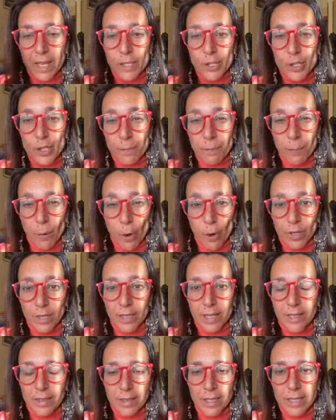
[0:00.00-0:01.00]
ci
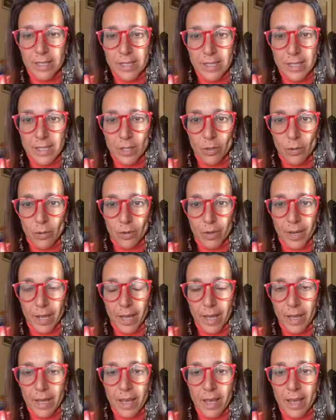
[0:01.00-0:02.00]
porta
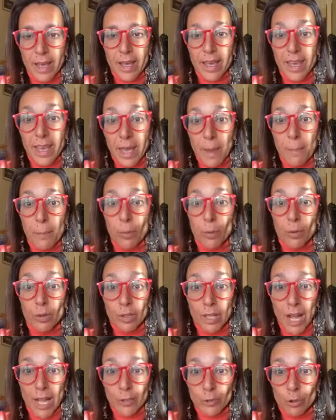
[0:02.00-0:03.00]
attenzione e
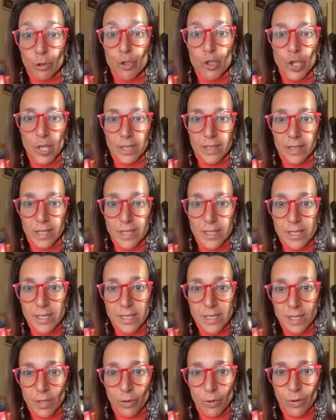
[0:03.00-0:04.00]
portandoci
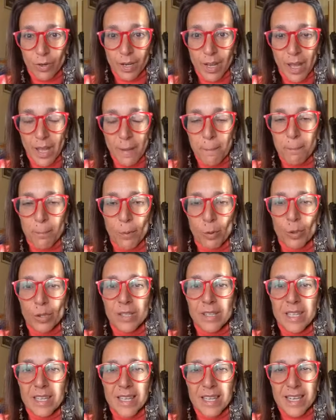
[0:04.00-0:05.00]
attenzione poi
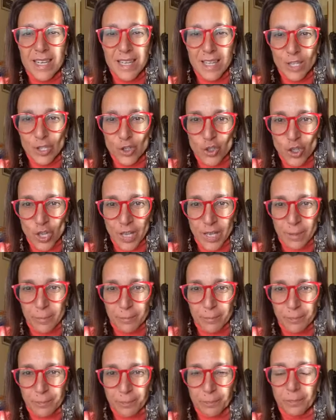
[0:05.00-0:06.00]
dirige